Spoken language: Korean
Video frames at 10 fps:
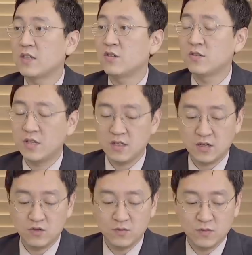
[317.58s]
이런
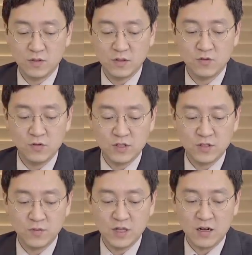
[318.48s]
생각이 좀 들고
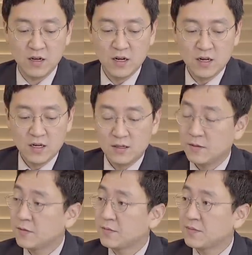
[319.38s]
있습니다. 저는 거의
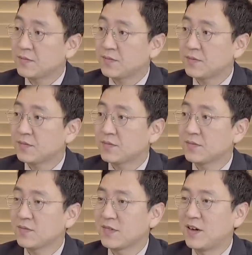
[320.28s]
한 번도 안
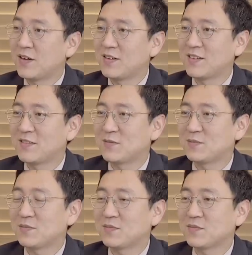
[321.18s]
먹어본 거 저는
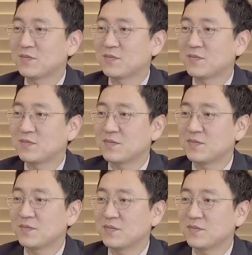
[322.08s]
옛날에
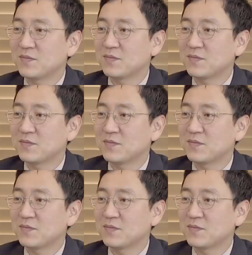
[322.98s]
냉동